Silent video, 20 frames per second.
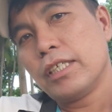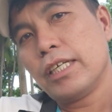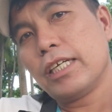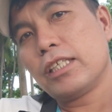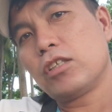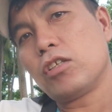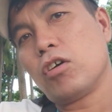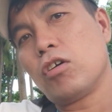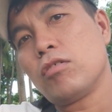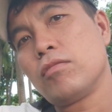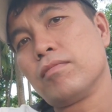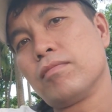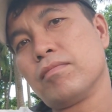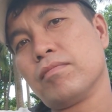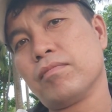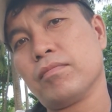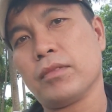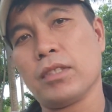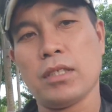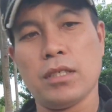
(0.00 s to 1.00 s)
ito,
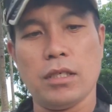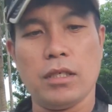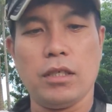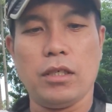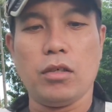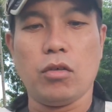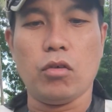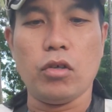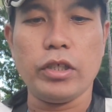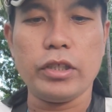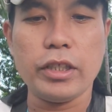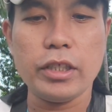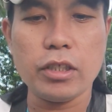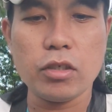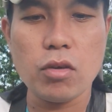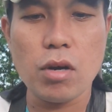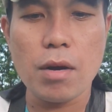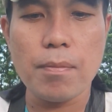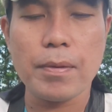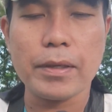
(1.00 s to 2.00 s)
Ulitin
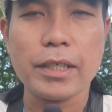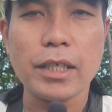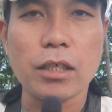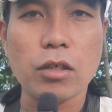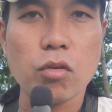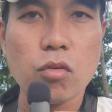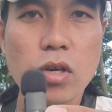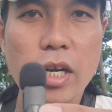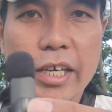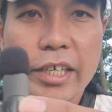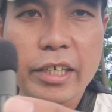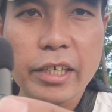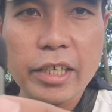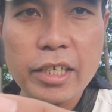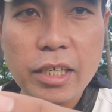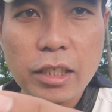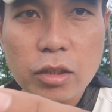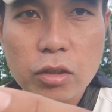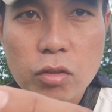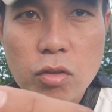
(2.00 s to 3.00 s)
ko ha, pag nagkulay
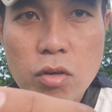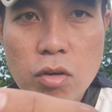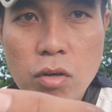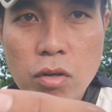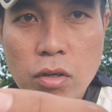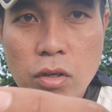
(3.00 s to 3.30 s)
green na to,